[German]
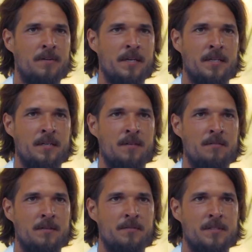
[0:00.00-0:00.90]
zwei
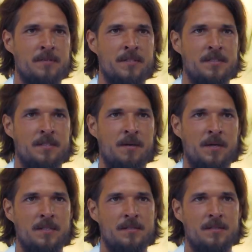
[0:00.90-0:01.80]
Kindern, war 24
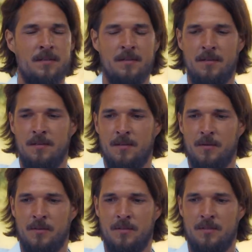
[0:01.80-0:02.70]
damals.
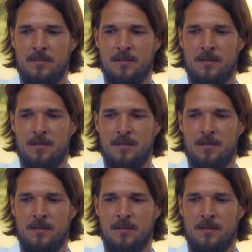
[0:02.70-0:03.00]
Und